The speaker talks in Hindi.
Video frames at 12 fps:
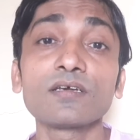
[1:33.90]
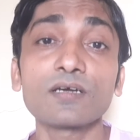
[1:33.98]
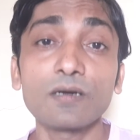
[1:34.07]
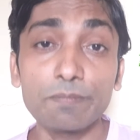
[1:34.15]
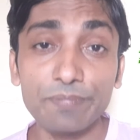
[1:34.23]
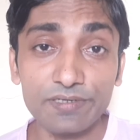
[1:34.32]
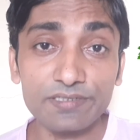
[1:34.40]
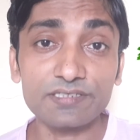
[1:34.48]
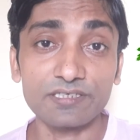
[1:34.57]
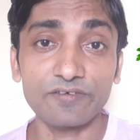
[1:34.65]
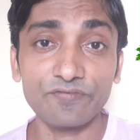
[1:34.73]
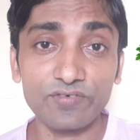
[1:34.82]
कंपनी
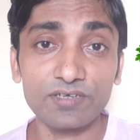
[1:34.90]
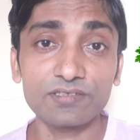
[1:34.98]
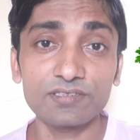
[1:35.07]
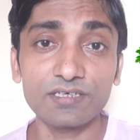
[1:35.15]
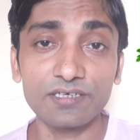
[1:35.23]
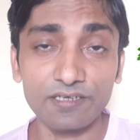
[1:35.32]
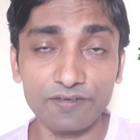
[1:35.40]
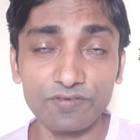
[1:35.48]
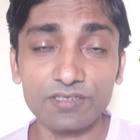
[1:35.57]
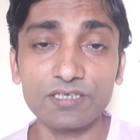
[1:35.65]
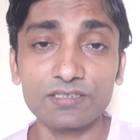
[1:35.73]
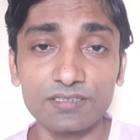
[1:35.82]
सर्व करती है
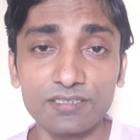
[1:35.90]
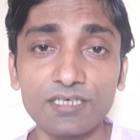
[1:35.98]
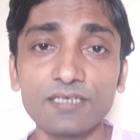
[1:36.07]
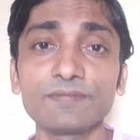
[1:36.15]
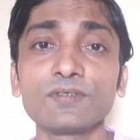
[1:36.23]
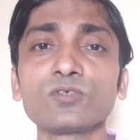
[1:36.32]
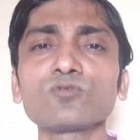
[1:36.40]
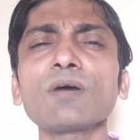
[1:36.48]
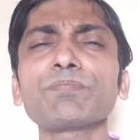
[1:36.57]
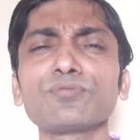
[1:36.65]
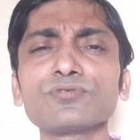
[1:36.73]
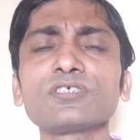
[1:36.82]
डिलीवर करती है तो
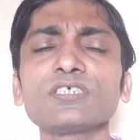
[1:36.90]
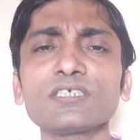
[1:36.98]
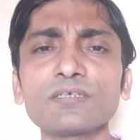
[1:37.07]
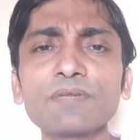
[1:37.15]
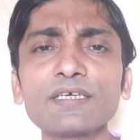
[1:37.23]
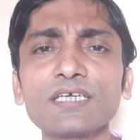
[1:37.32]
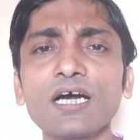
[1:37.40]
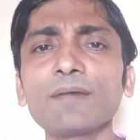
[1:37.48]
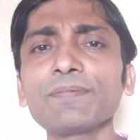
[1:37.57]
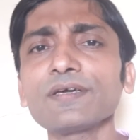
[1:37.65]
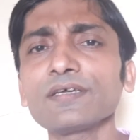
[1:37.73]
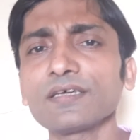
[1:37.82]
आप पूछिए कि मैं यहाँ
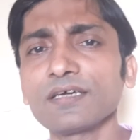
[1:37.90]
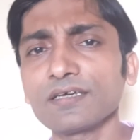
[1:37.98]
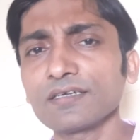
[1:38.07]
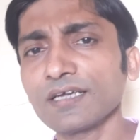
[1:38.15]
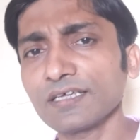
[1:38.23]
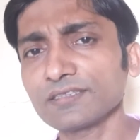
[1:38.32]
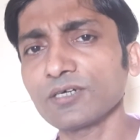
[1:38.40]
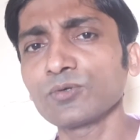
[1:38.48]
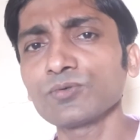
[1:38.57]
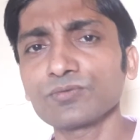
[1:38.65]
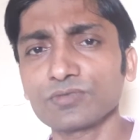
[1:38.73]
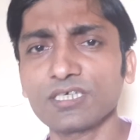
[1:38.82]
पे रहता
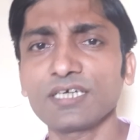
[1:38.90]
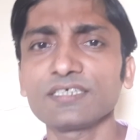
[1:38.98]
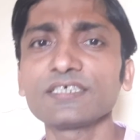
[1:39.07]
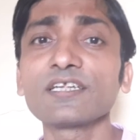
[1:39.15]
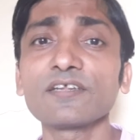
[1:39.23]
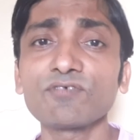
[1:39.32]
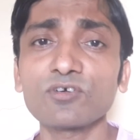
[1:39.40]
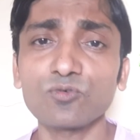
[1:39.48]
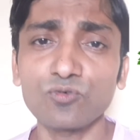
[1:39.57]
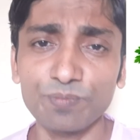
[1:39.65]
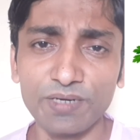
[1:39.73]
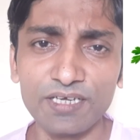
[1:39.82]
हूँ क्या ये डिलीवर
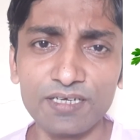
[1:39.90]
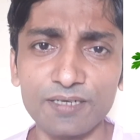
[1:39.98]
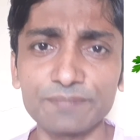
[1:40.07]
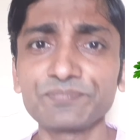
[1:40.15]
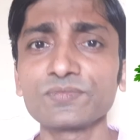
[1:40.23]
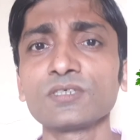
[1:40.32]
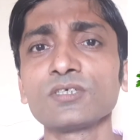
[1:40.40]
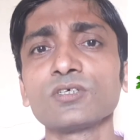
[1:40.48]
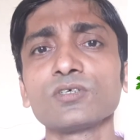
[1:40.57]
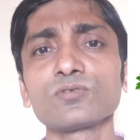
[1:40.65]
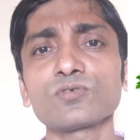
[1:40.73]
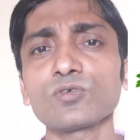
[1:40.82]
हो पाएगा
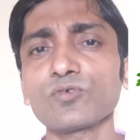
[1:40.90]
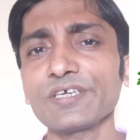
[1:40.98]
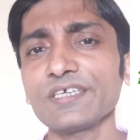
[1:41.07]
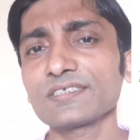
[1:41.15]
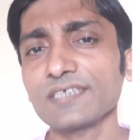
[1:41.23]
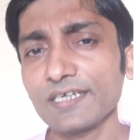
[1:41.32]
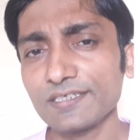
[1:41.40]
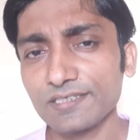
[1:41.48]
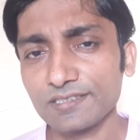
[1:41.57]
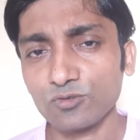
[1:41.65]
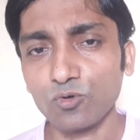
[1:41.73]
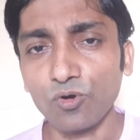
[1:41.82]
तो क्योंकि ये सारा
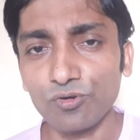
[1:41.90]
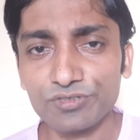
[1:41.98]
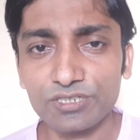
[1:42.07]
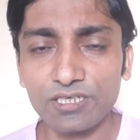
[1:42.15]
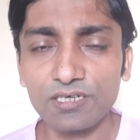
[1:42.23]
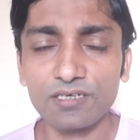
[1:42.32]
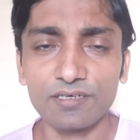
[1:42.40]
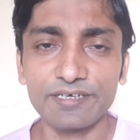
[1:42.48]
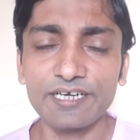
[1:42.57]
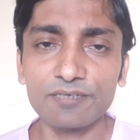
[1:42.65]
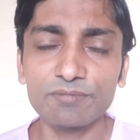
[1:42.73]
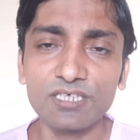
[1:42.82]
चीज़ होलसेल
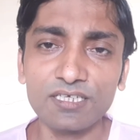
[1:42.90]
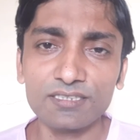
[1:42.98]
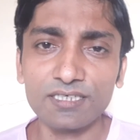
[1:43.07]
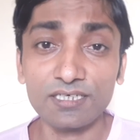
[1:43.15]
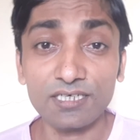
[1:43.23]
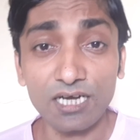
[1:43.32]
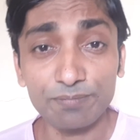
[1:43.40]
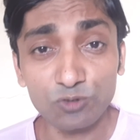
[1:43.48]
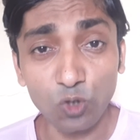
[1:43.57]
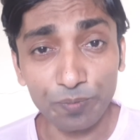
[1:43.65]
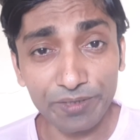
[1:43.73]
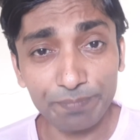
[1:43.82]
रेट में दिया जाता है अगर आप
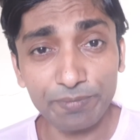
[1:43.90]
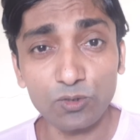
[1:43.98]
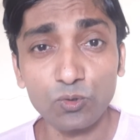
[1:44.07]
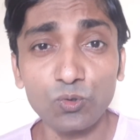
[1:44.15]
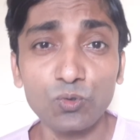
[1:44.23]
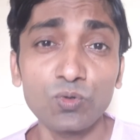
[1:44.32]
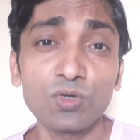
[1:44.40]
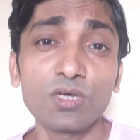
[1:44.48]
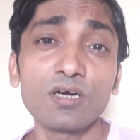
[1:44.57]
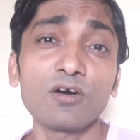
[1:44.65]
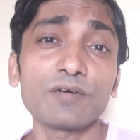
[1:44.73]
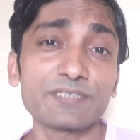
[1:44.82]
शॉपकीपर हो
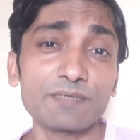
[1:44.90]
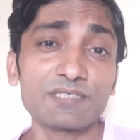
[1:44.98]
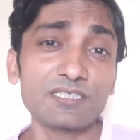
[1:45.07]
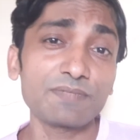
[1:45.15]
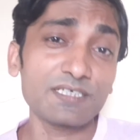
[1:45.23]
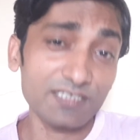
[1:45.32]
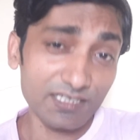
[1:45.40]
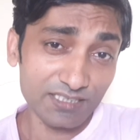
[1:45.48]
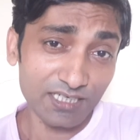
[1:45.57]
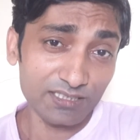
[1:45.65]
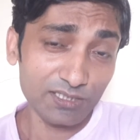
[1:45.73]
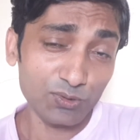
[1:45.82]
और सब्ज़ी बेचना
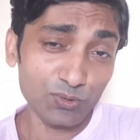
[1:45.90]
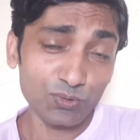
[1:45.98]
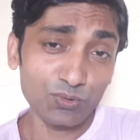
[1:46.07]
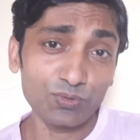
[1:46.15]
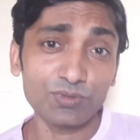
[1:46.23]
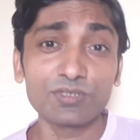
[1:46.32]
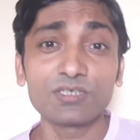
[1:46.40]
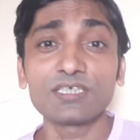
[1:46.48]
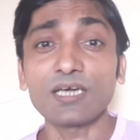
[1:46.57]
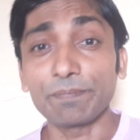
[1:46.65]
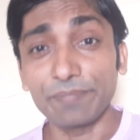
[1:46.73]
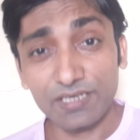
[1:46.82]
चाहते हो
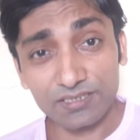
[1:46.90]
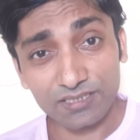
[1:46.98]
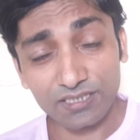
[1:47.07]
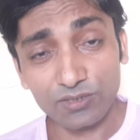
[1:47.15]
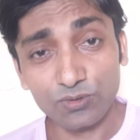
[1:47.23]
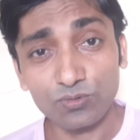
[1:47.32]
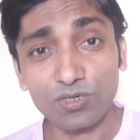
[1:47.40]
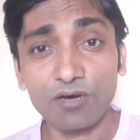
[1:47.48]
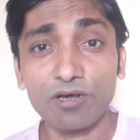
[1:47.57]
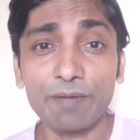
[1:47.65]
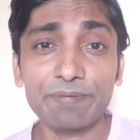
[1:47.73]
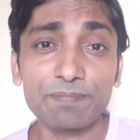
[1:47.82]
या बेच रहे हो
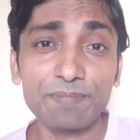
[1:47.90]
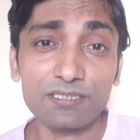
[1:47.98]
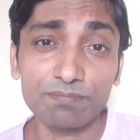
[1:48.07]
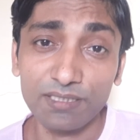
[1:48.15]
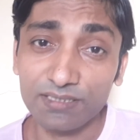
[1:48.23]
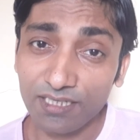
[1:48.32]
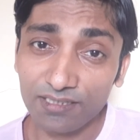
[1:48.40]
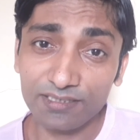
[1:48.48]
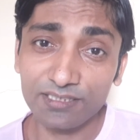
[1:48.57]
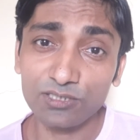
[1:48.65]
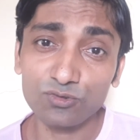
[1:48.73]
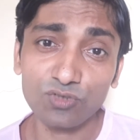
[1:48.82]
और आपके पास बंदा
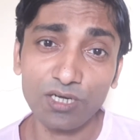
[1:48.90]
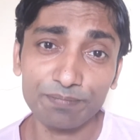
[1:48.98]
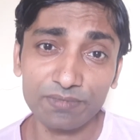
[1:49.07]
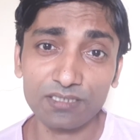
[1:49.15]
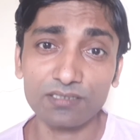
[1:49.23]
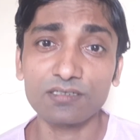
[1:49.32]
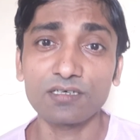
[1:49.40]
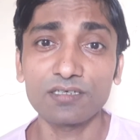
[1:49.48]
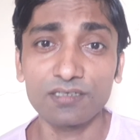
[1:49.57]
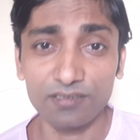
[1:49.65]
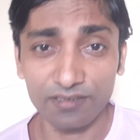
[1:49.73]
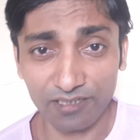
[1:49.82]
नहीं है जो आप तक
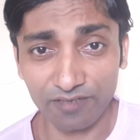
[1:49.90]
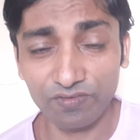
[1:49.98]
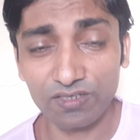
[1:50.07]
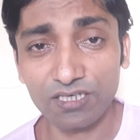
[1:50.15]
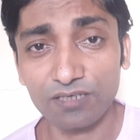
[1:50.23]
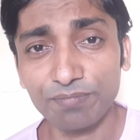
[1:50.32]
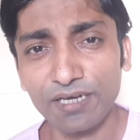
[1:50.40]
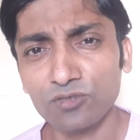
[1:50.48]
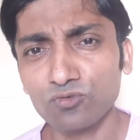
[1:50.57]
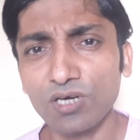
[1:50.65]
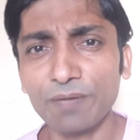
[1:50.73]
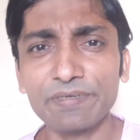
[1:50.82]
डिलीवर कर पाए
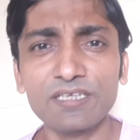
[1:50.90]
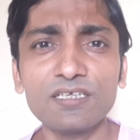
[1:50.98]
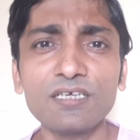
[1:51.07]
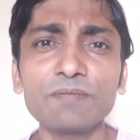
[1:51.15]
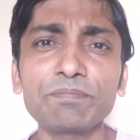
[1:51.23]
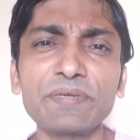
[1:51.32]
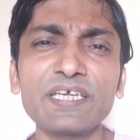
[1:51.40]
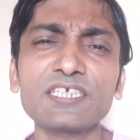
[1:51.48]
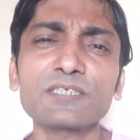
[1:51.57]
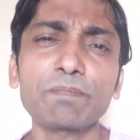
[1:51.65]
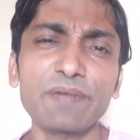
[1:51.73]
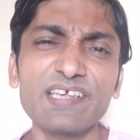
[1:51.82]
तो आपके लिए
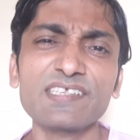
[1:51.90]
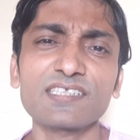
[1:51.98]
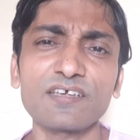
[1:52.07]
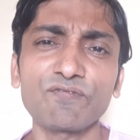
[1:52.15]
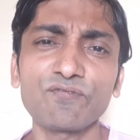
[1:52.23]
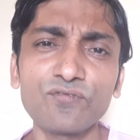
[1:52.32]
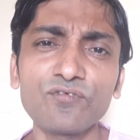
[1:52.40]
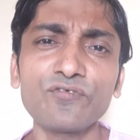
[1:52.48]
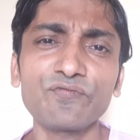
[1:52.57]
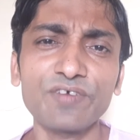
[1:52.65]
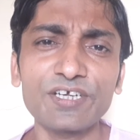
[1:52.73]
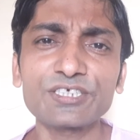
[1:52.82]
बेस्ट प्लेस है फूड
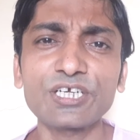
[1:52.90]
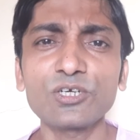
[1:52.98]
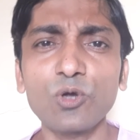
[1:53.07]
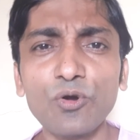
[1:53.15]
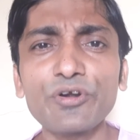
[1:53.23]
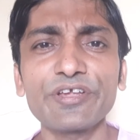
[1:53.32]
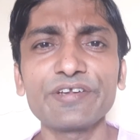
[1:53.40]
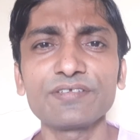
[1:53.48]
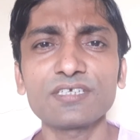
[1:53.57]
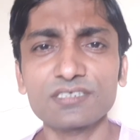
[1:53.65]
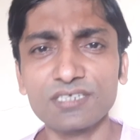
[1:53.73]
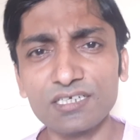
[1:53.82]
फैशन डॉट इन
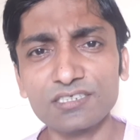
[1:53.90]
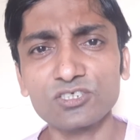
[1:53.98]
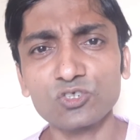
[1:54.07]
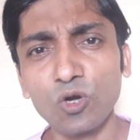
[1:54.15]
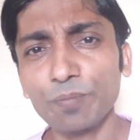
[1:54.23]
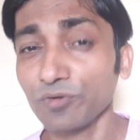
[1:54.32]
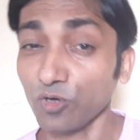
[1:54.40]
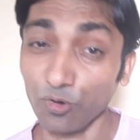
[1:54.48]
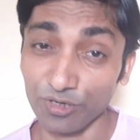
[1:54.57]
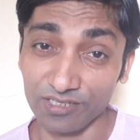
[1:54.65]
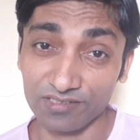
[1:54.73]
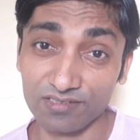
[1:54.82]
सर्च स्टॉप
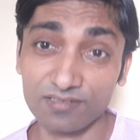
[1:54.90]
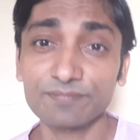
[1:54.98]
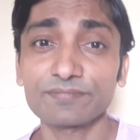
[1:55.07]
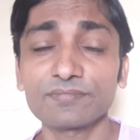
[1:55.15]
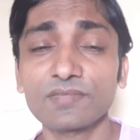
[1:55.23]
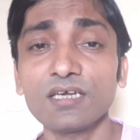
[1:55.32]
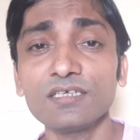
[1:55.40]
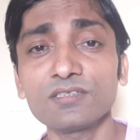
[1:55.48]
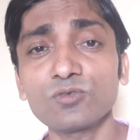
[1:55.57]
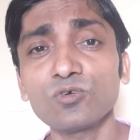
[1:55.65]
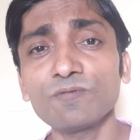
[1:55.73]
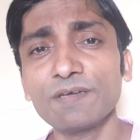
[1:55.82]
टॉटस
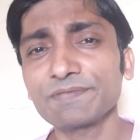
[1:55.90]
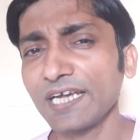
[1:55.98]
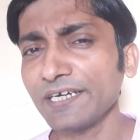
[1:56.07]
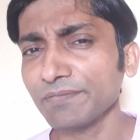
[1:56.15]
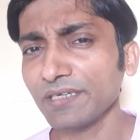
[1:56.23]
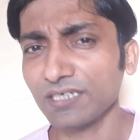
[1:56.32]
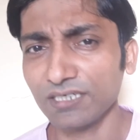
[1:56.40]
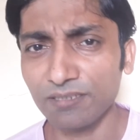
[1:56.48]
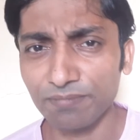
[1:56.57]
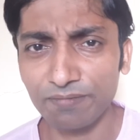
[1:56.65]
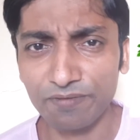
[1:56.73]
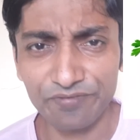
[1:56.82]
दोनों वेबसाइट में कहीं
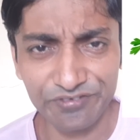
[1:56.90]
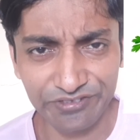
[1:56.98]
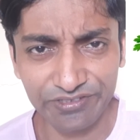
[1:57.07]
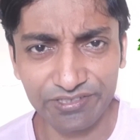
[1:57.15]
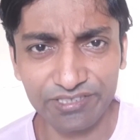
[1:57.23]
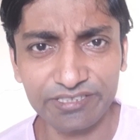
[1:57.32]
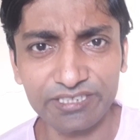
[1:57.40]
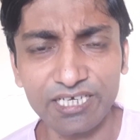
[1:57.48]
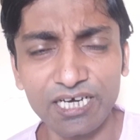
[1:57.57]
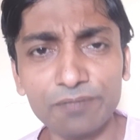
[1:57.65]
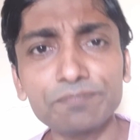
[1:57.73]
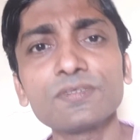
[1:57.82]
पे भी विजिट कीजिए
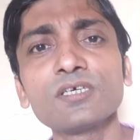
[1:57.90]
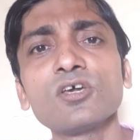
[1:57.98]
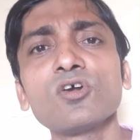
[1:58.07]
आप